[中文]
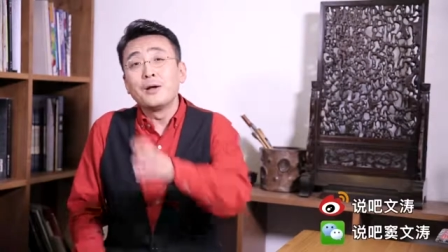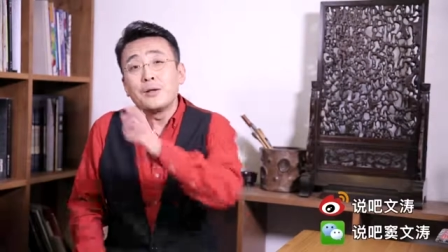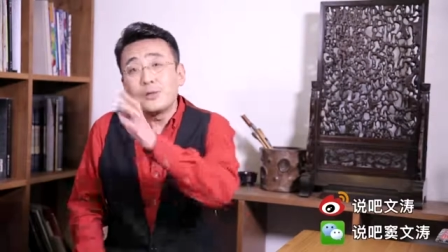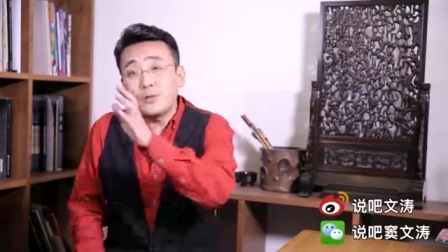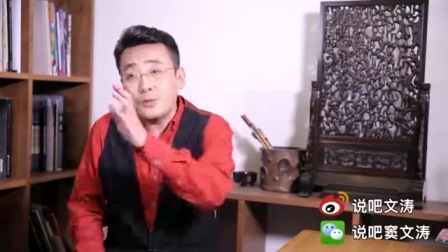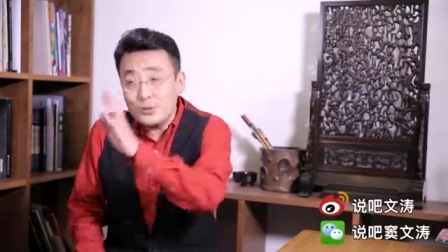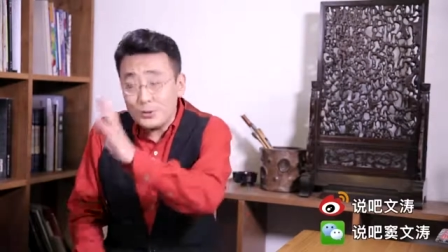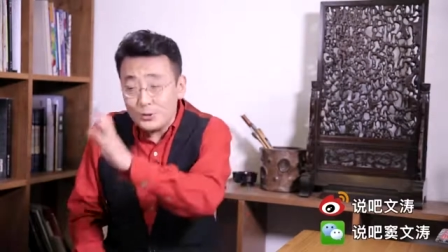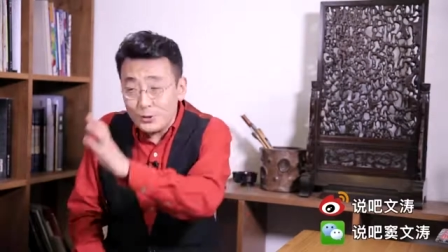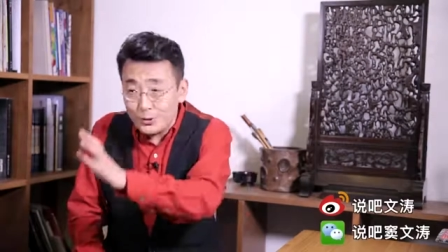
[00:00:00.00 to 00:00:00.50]

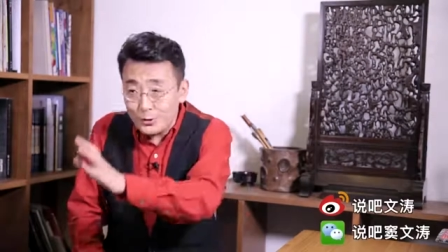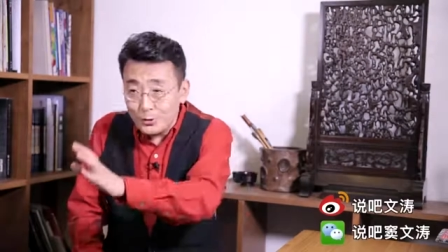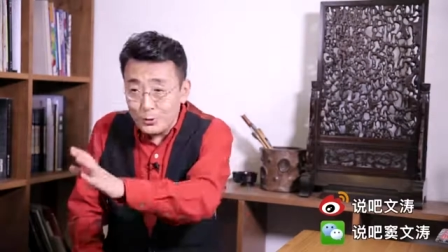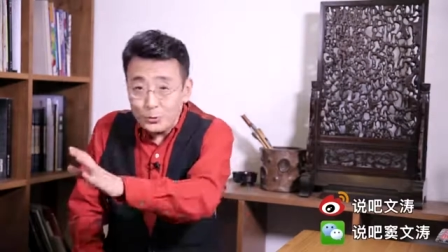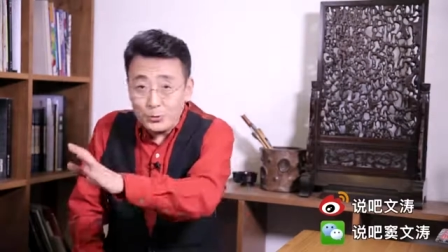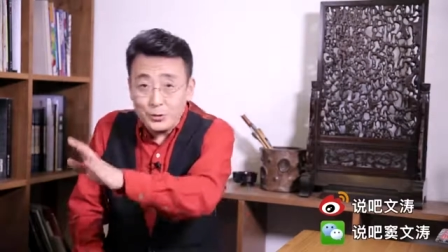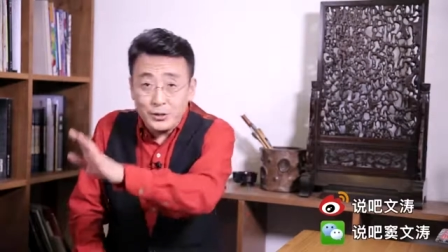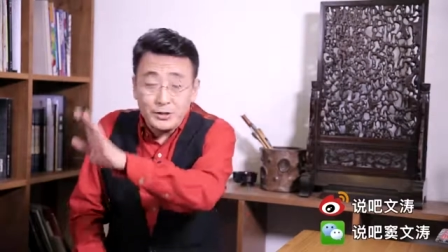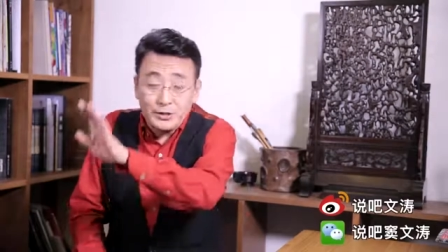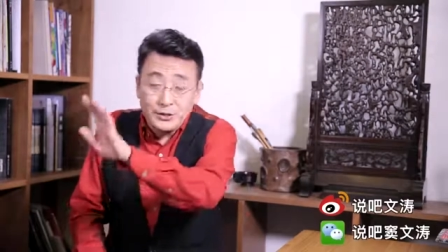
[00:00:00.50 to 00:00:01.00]
是
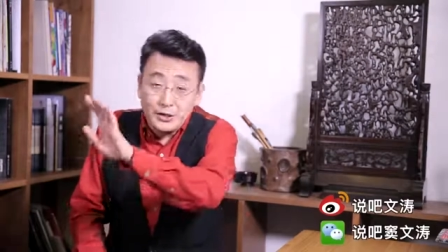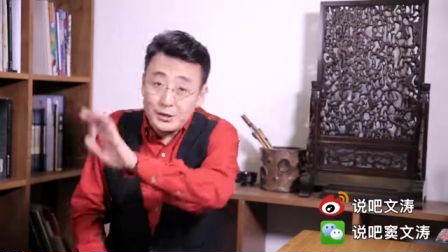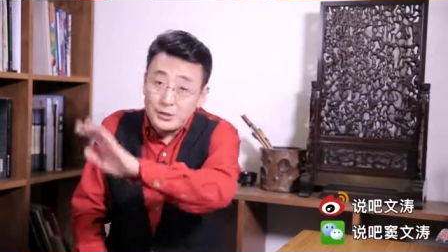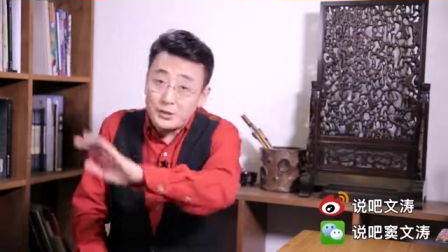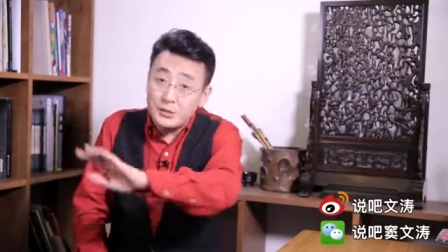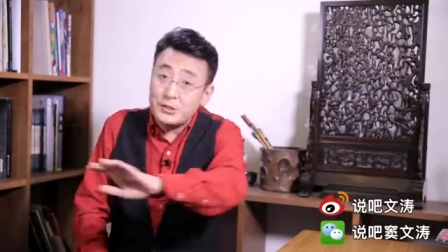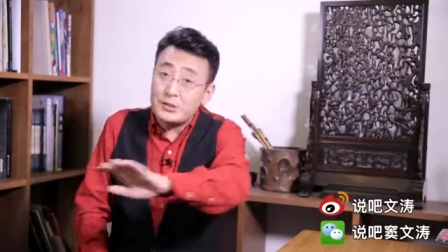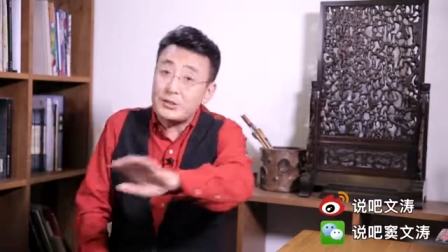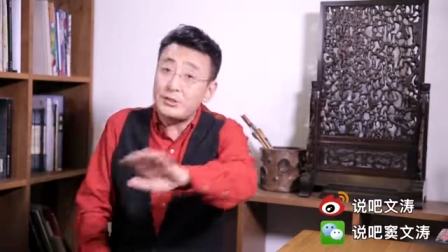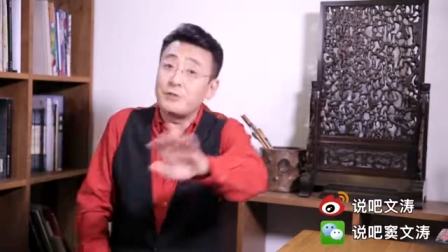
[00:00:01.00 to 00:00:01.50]
女人，但
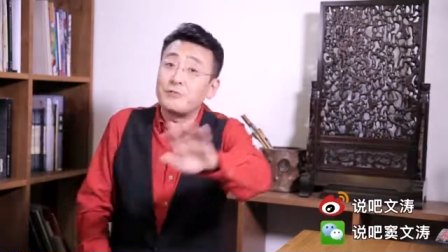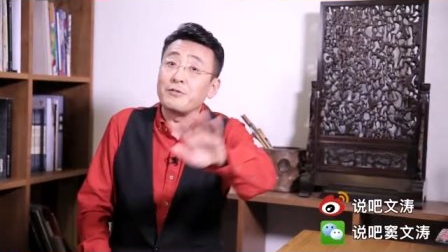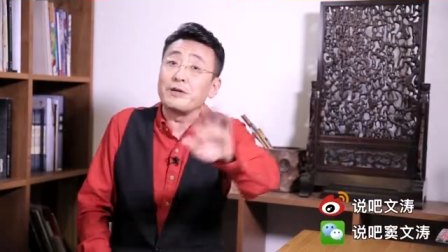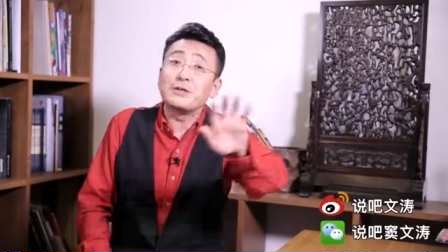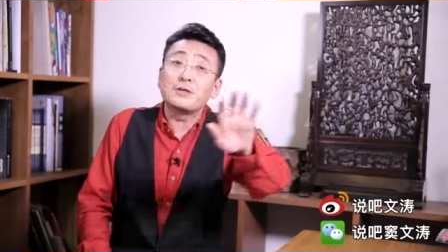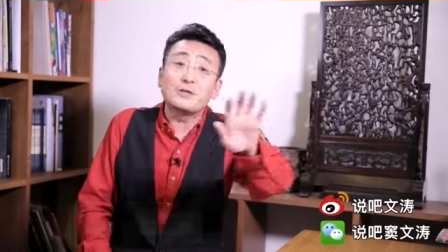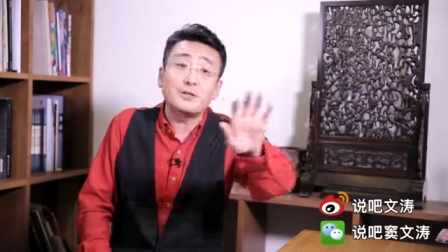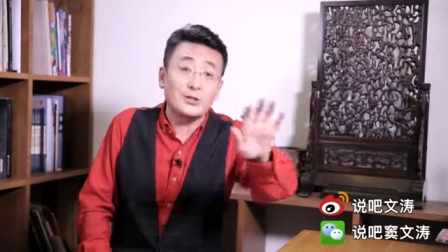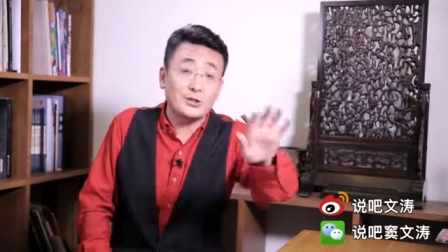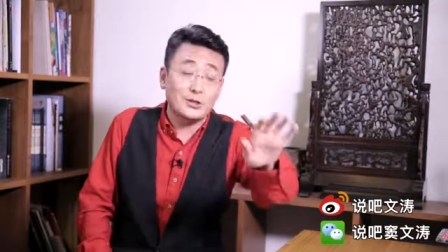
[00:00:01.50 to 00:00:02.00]
是以
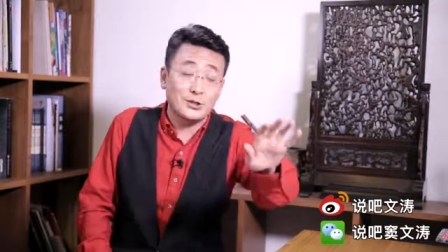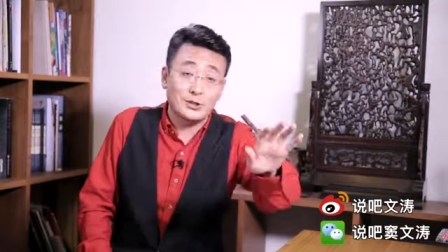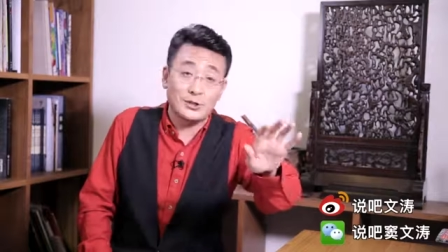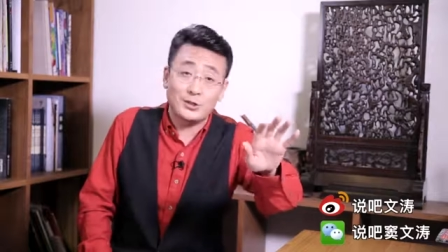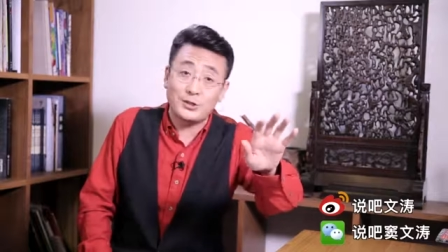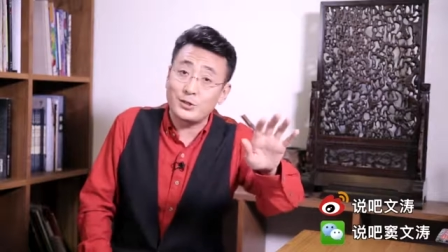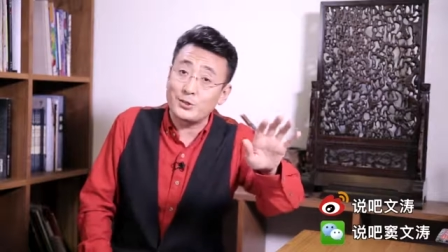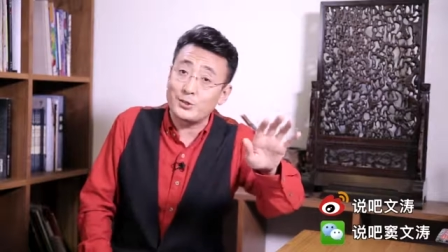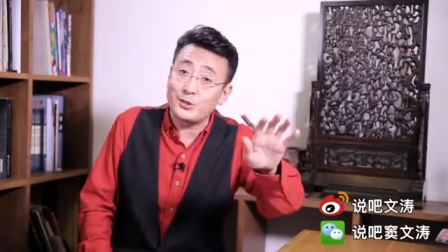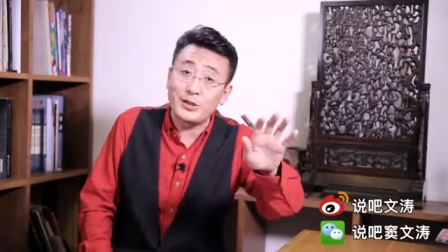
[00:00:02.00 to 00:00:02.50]
为自己
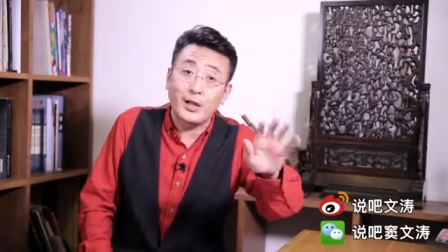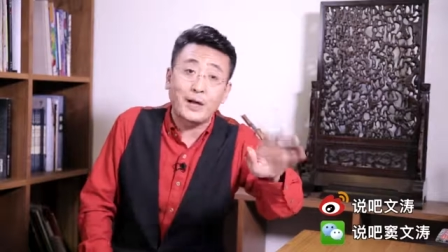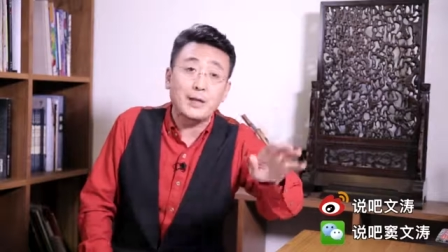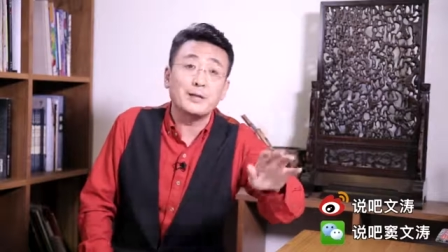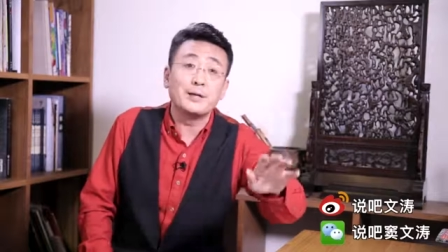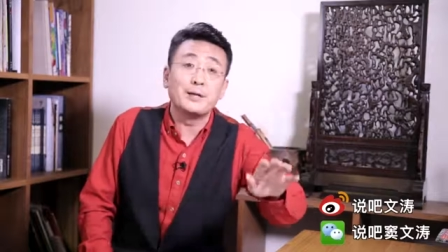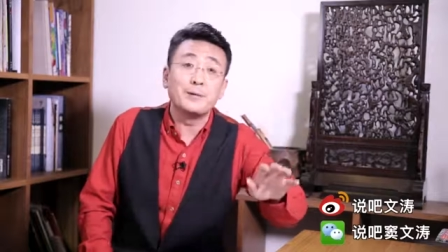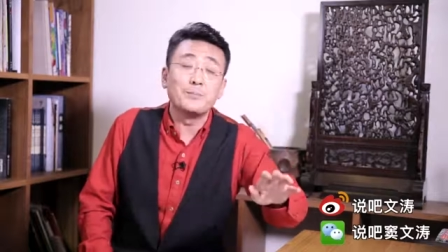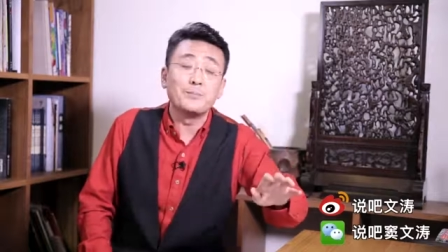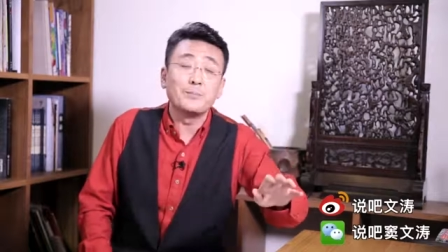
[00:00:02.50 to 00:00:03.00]
是男
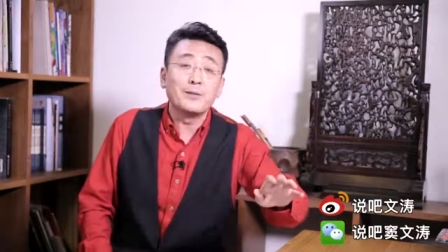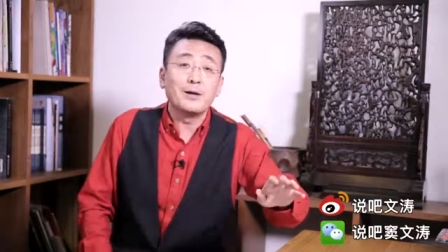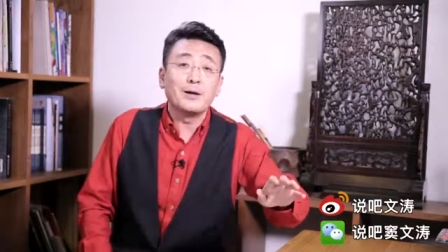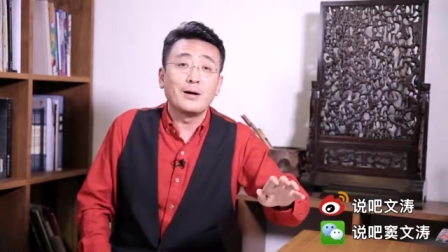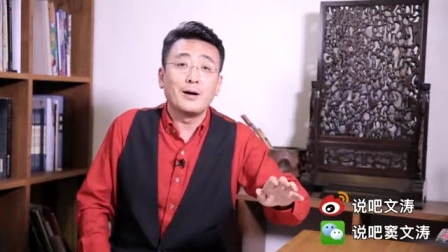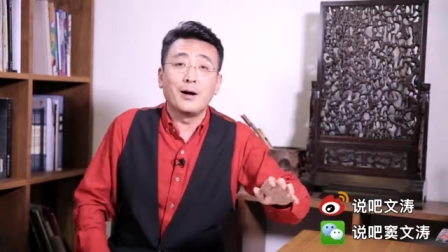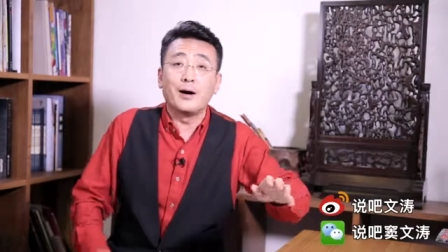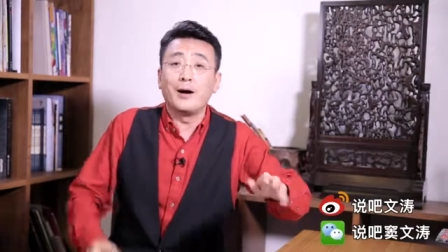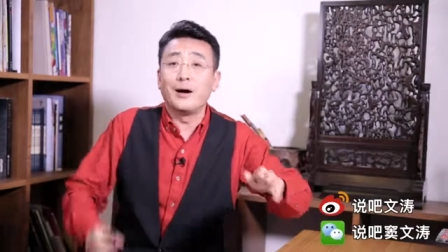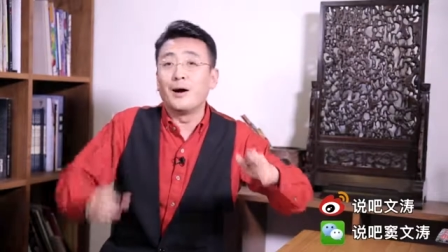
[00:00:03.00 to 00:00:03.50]
人
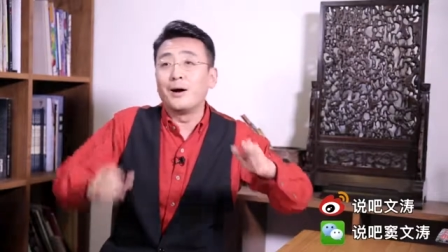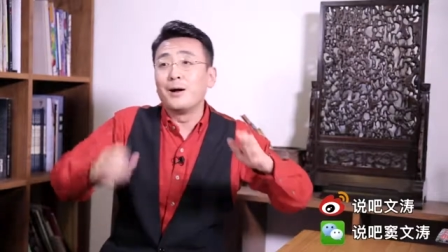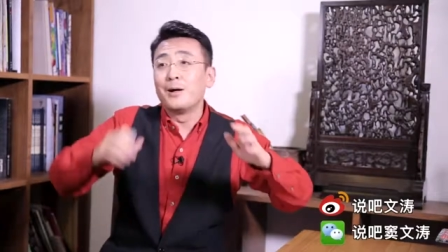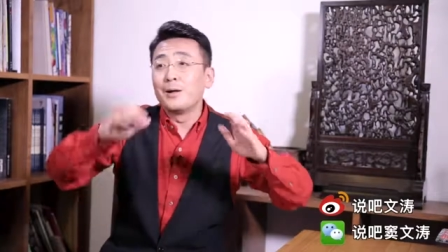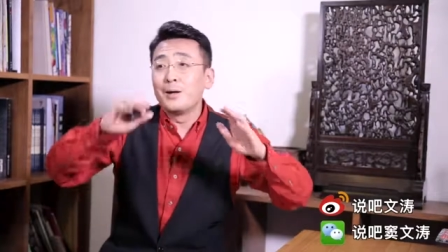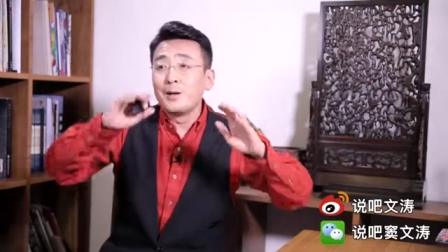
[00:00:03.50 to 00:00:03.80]
啊！